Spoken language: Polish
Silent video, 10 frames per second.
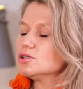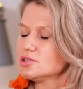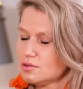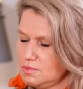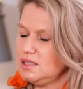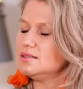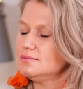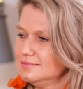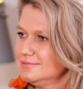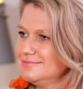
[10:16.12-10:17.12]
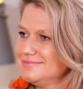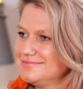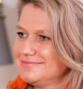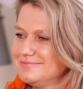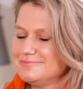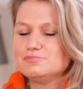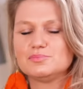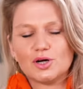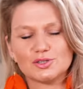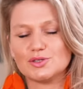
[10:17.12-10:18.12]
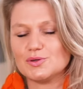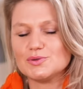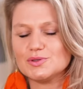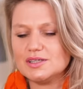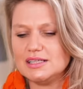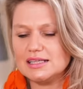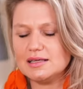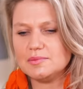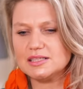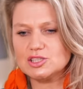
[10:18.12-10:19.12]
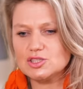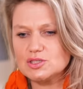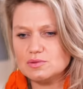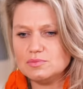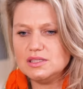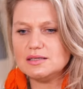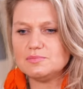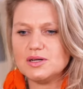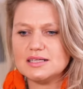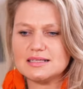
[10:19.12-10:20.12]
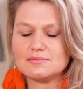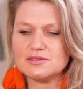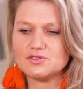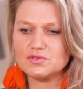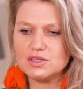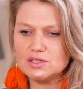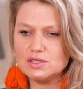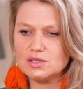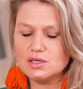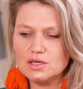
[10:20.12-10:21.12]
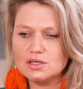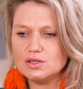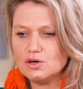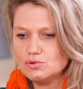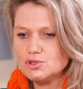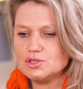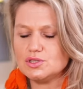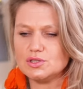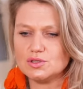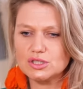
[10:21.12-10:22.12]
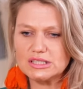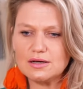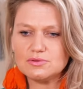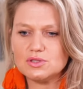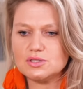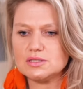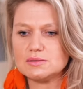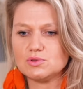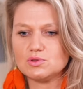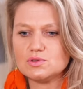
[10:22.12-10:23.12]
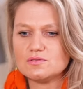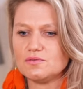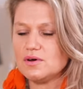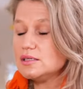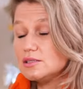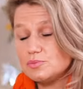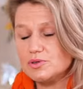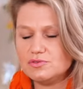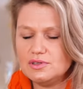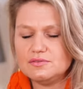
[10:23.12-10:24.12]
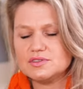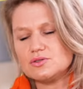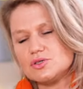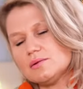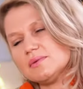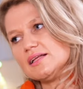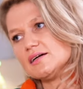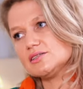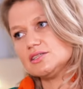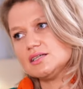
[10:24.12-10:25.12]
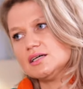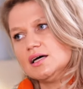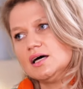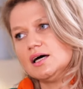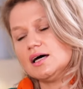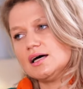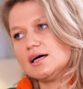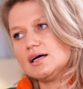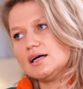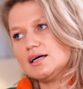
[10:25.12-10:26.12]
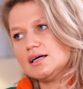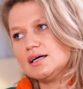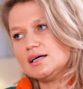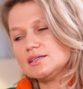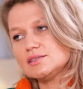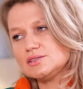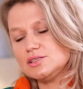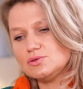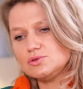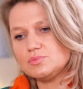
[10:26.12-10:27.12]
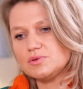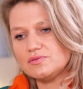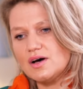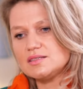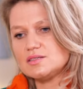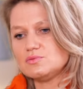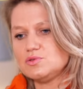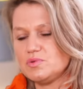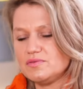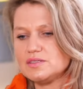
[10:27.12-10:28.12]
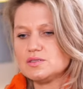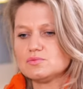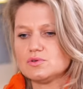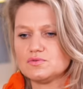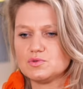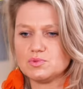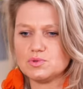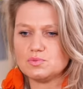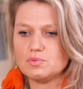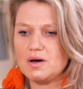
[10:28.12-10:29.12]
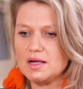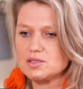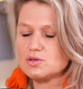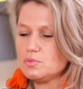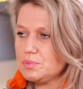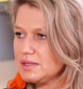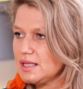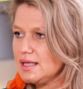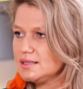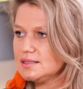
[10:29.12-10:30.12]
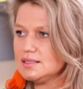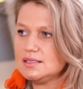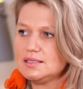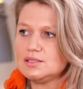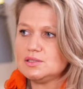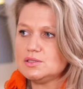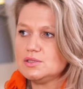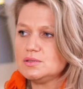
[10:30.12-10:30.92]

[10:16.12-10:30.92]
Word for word: Że to są mity. Mhm. Prosto, krótko i na temat, że to są mity. Polecam zawsze wtedy e, douczyć się, dokształcić. Jest mnóstwo fajnych profili w social mediach, gdzie E, gdzie ludzie prowadzą i prowadzą to w sposób bardzo kompetentny.